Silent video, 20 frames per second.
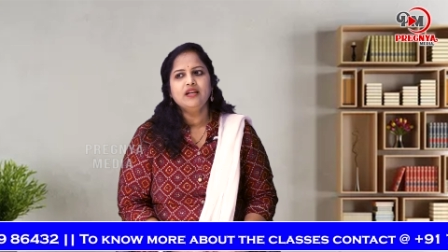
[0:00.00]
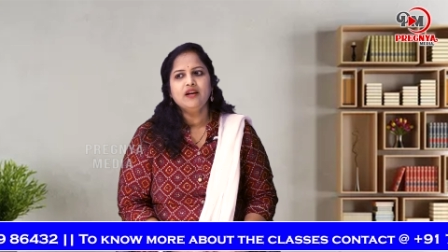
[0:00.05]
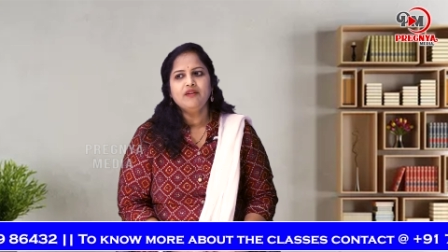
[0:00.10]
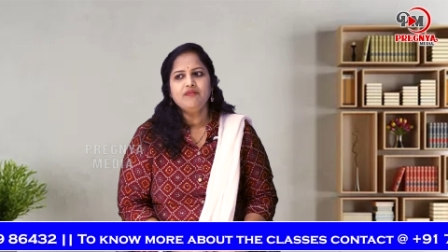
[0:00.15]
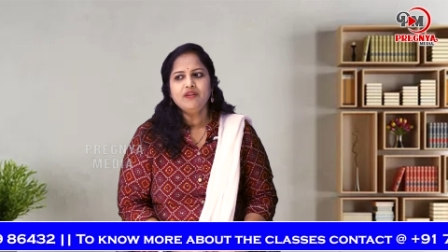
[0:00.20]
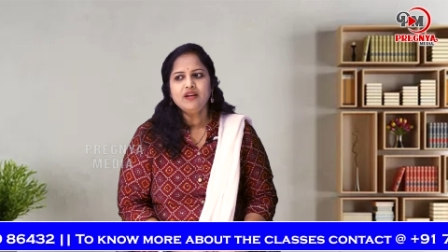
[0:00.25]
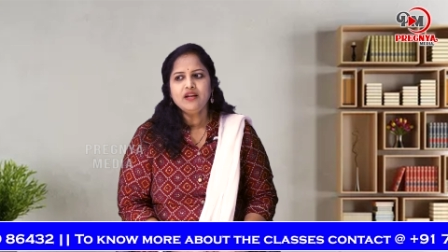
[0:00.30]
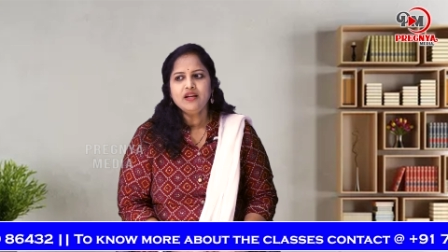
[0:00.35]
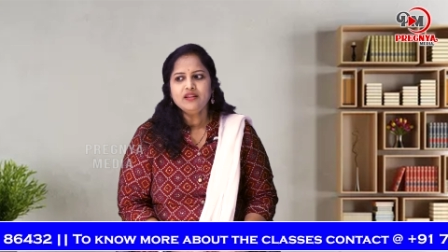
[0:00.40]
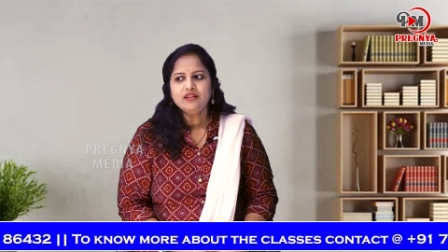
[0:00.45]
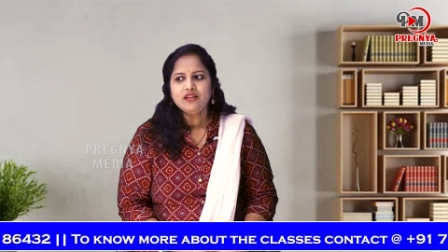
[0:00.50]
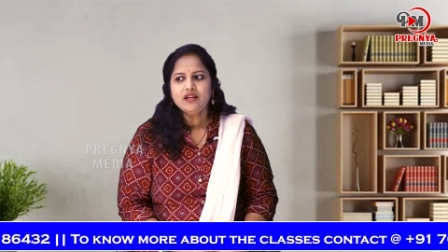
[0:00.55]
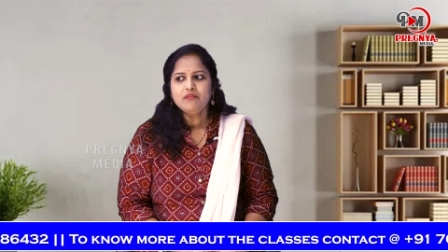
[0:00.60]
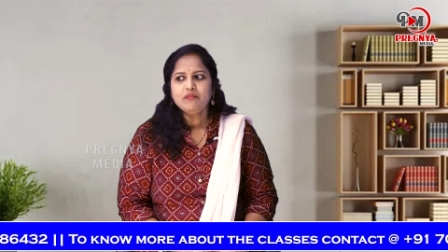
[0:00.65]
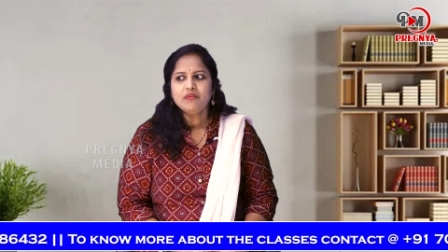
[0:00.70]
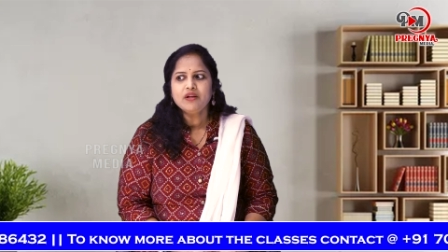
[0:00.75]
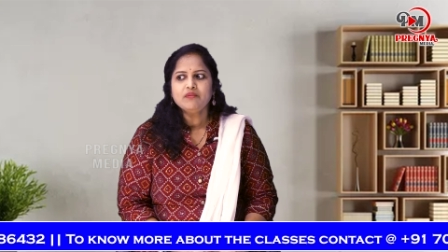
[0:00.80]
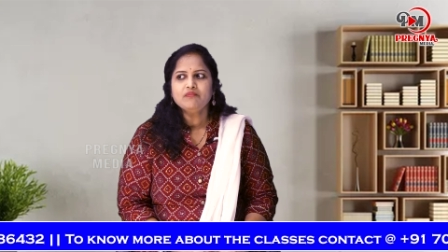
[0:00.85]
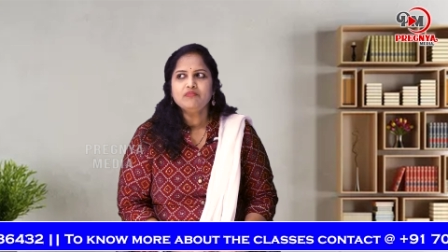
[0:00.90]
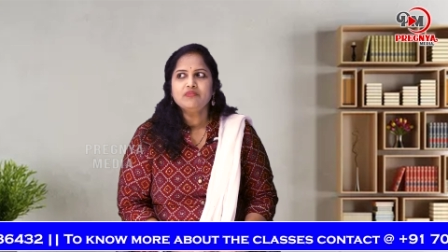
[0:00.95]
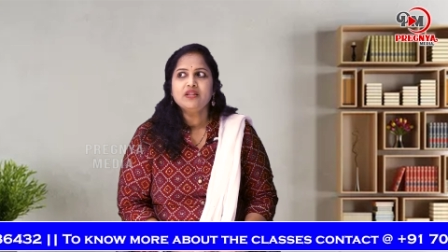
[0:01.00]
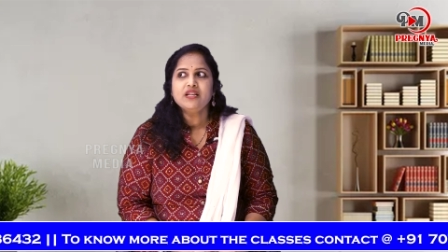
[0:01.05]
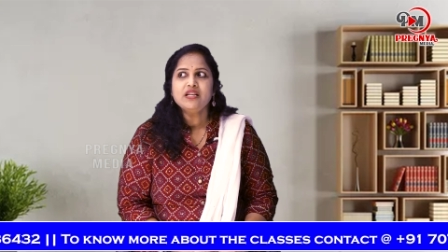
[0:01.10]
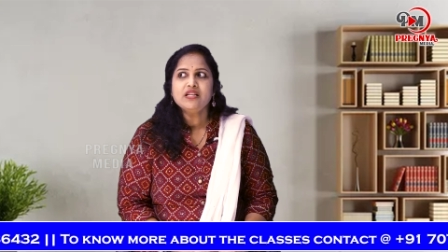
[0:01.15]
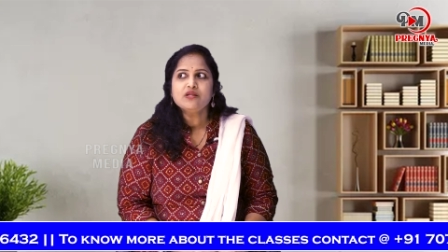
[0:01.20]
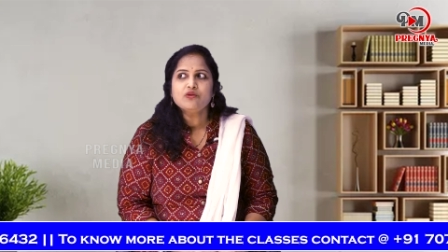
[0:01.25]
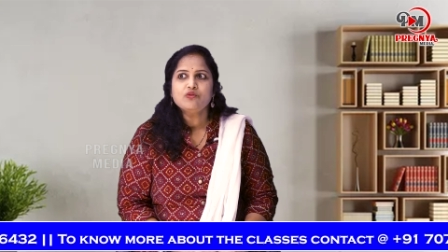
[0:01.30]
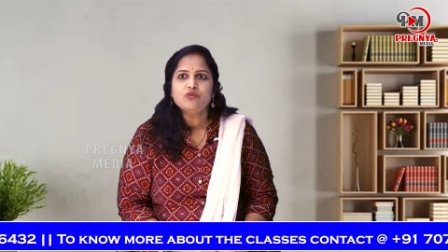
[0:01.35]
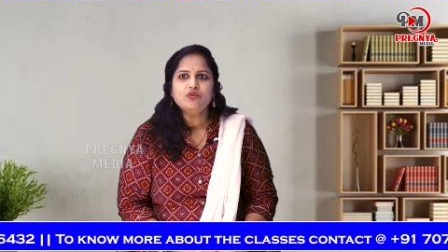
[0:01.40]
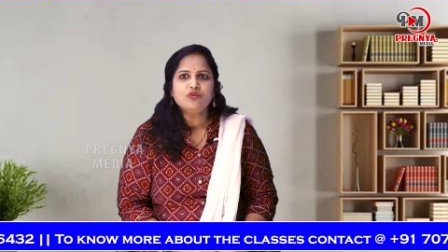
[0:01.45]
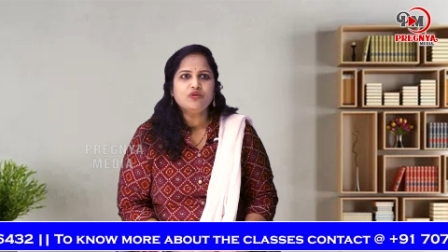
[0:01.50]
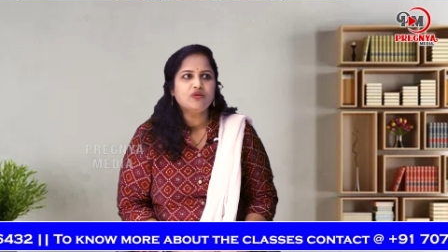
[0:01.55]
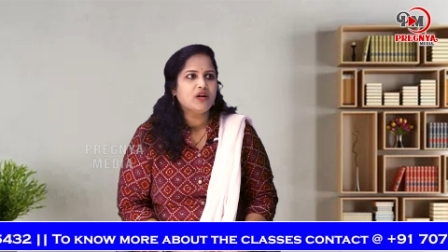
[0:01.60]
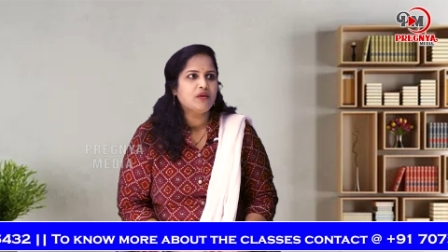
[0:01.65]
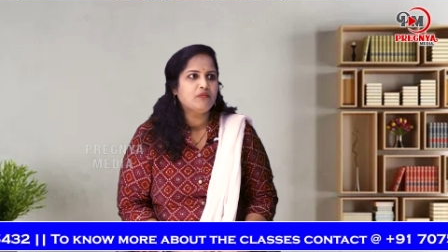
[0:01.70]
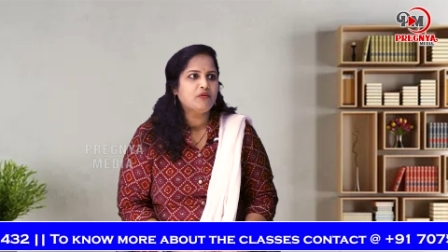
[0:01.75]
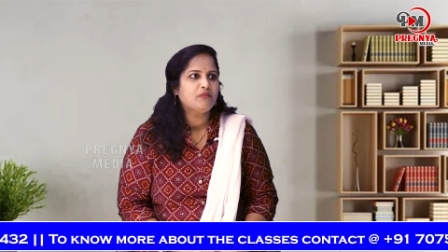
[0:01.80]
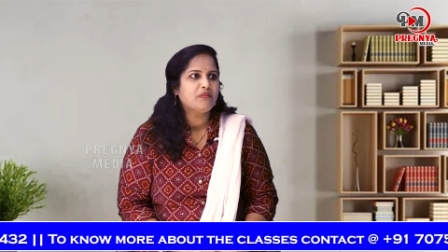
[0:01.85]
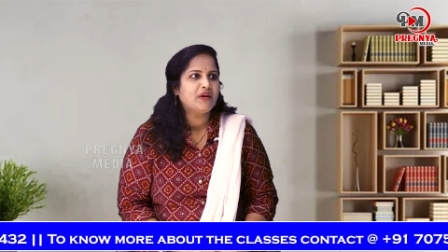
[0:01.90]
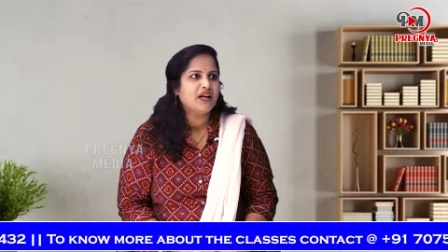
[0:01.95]
ఎవరైతే మనం
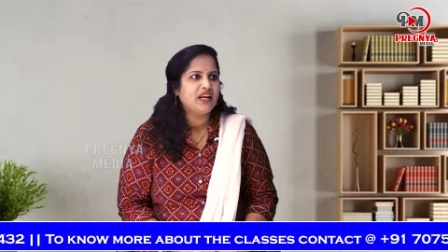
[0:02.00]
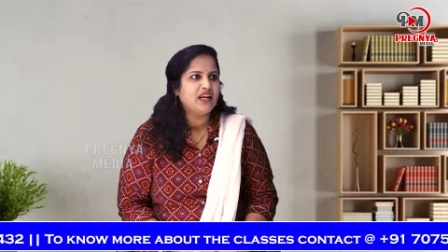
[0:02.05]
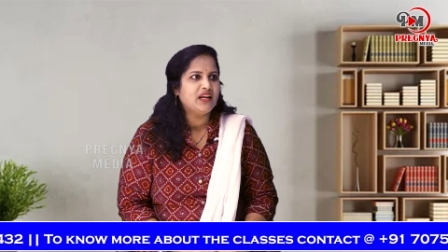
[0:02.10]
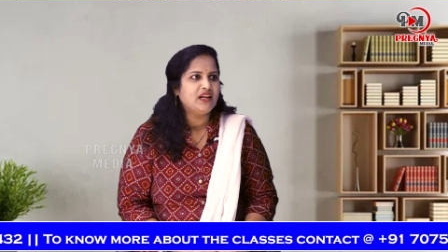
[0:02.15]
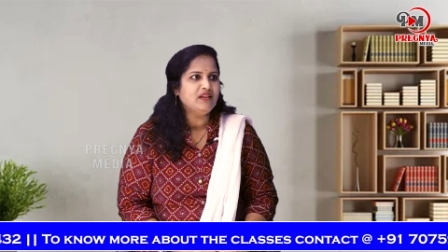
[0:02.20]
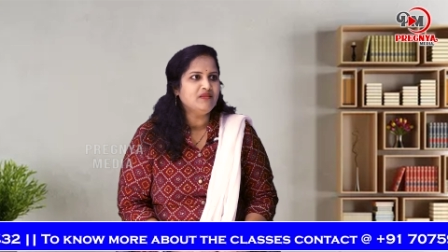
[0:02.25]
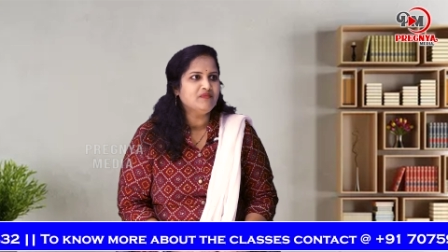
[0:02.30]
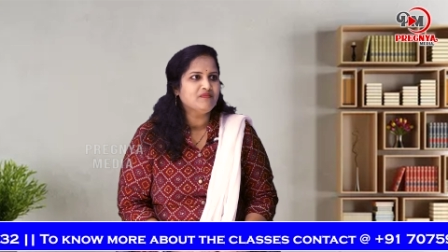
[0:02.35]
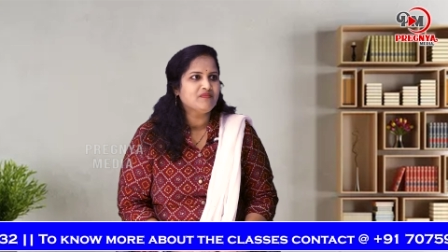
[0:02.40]
తీసుకుంటున్నామో మనీ